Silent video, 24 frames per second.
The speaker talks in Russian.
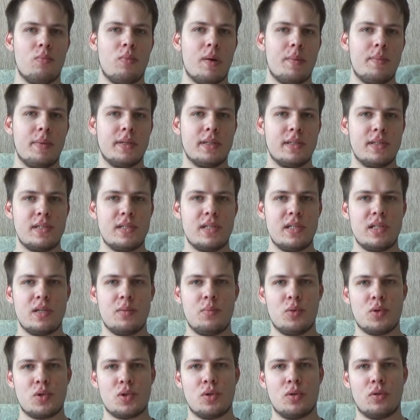Победа Сити
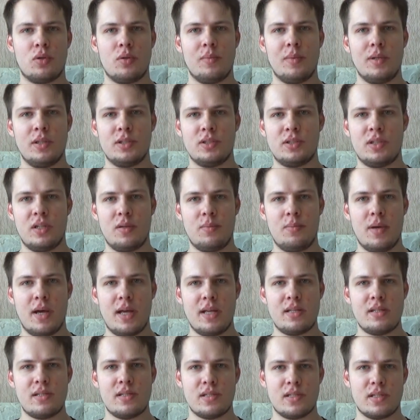плюс тотал меньше
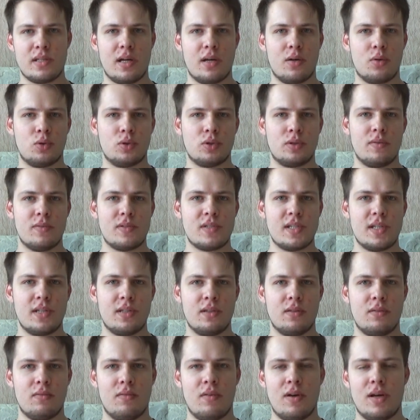4,5 за хорошую
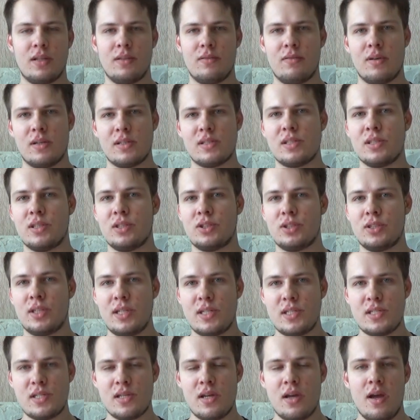цену
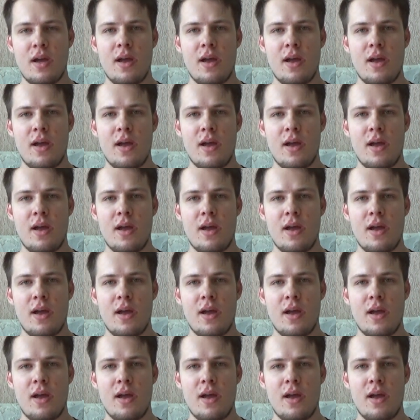2,26.